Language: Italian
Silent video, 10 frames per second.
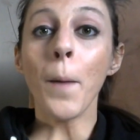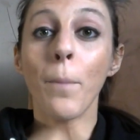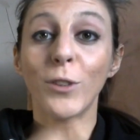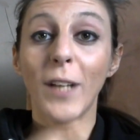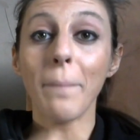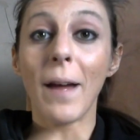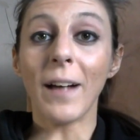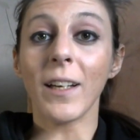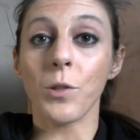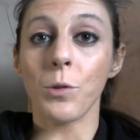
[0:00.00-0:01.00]
Potrebbe
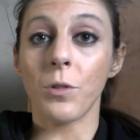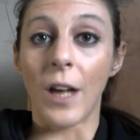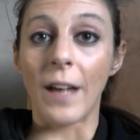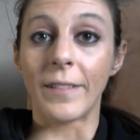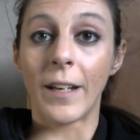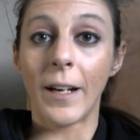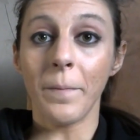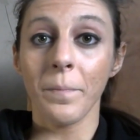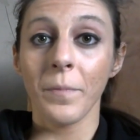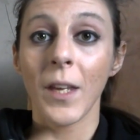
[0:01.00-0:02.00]
anche
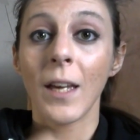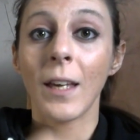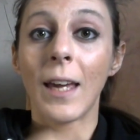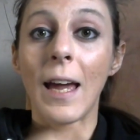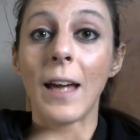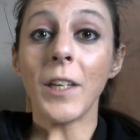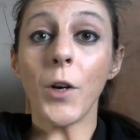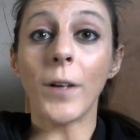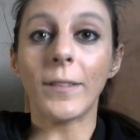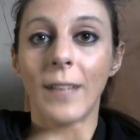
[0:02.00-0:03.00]
succedere che
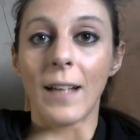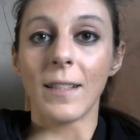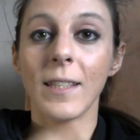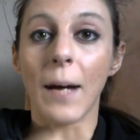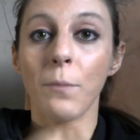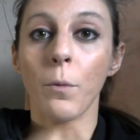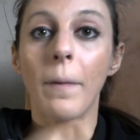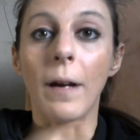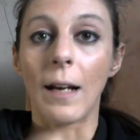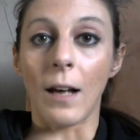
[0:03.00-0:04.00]
io e te stiamo
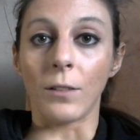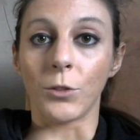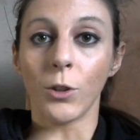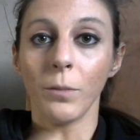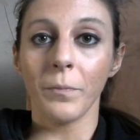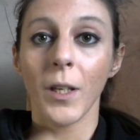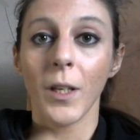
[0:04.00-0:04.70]
parlando,